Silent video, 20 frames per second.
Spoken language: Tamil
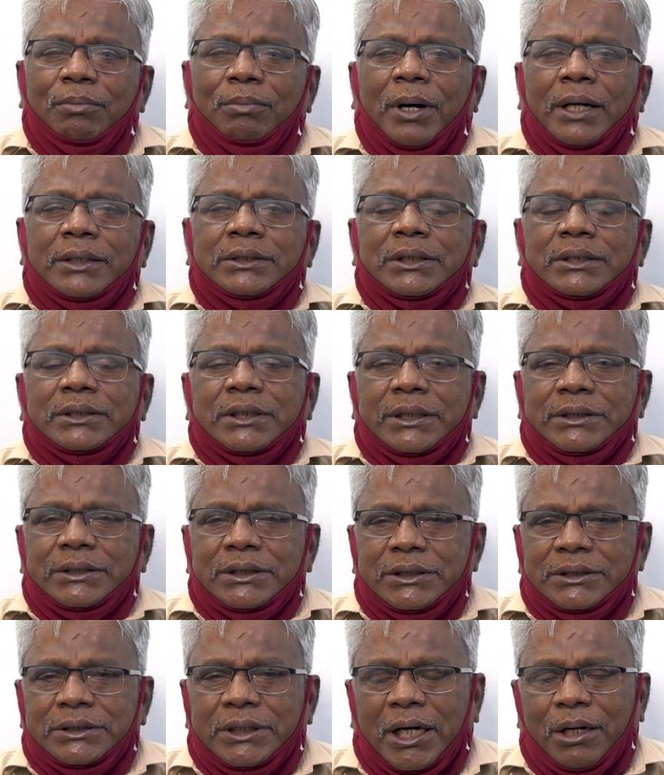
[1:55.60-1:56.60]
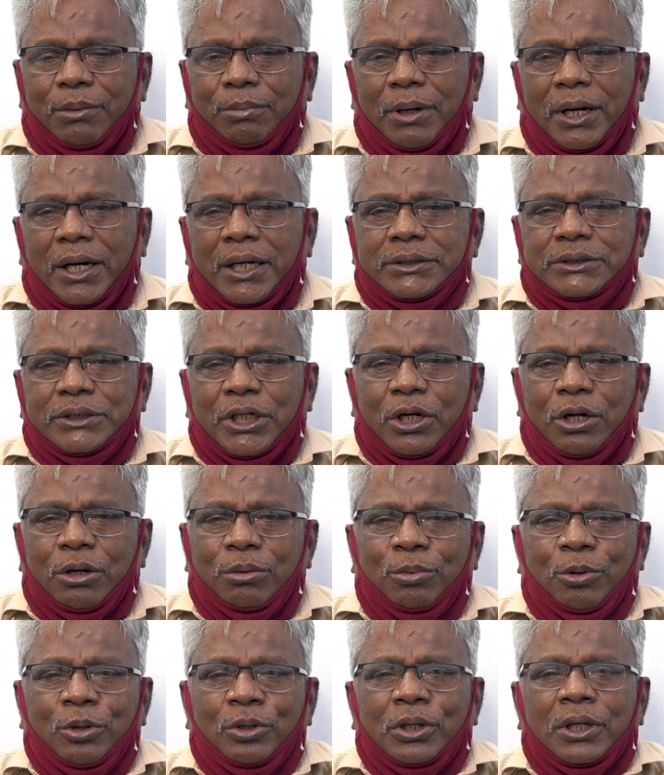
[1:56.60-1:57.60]
மார்க்சிஸ்ட் கட்சியின் சார்பாக
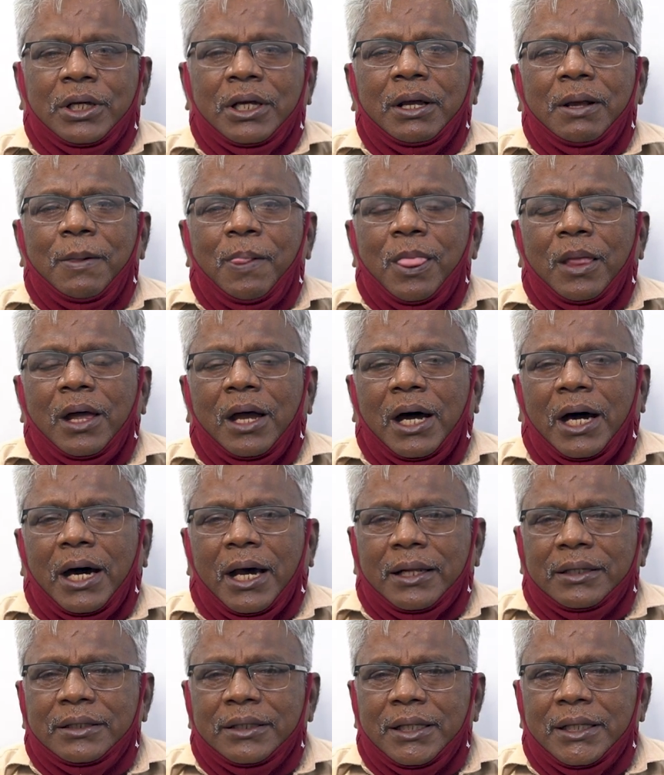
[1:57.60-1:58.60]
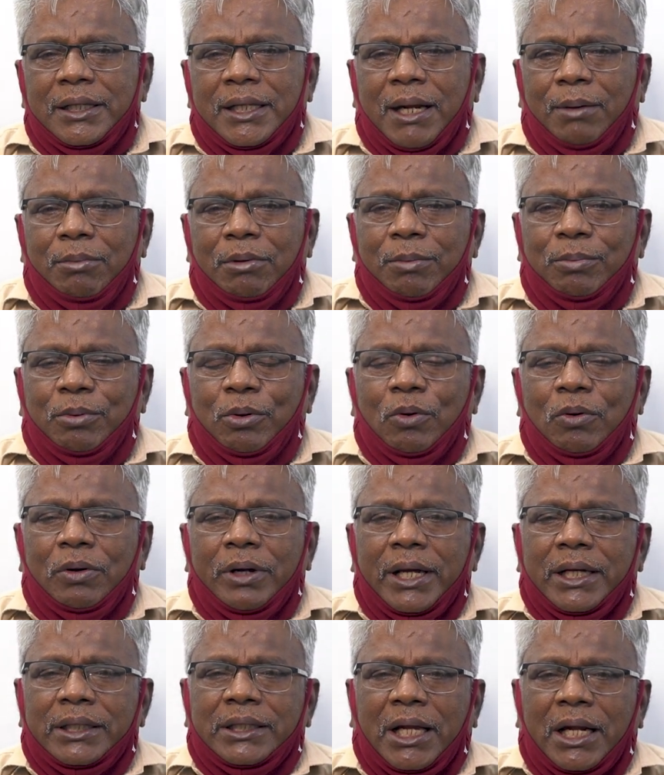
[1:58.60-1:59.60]
சென்றபோது அருந்ததிர்
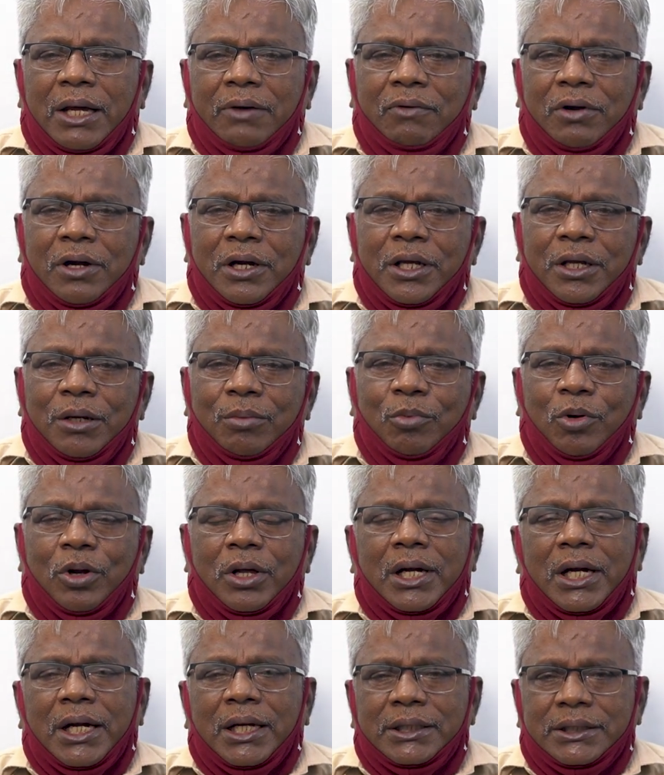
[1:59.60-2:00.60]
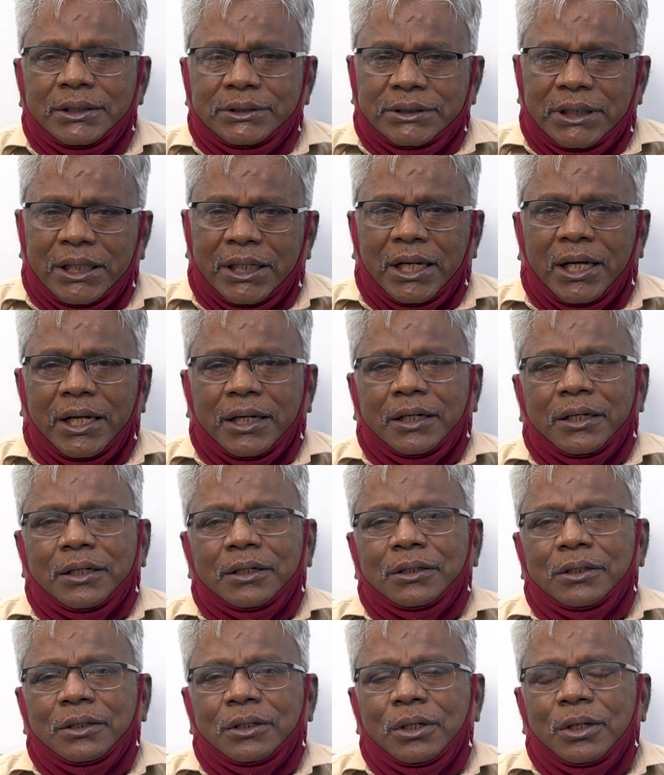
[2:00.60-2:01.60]
அமைப்புகளுடைய தலைவர்களையும் உடனழைத்து சென்றார்கள்
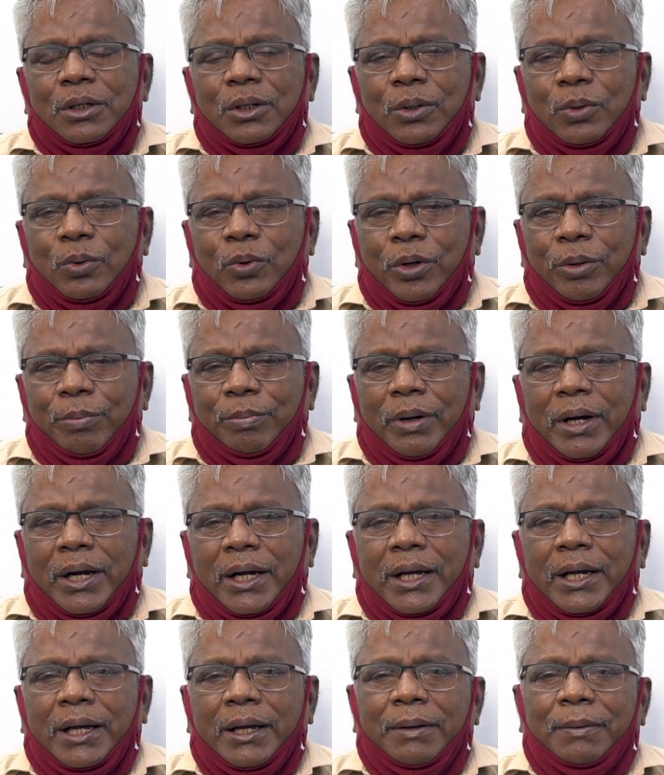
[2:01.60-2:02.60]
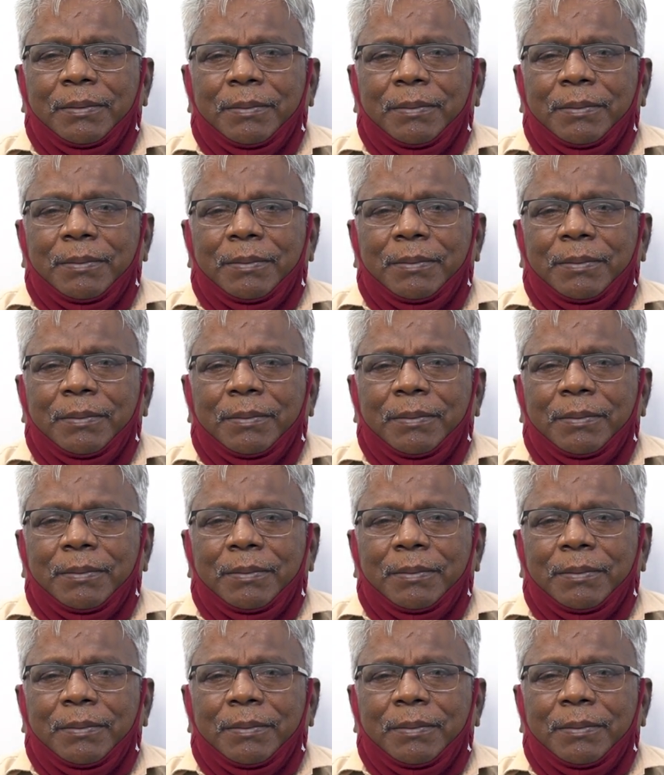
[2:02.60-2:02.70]
குறிப்பாக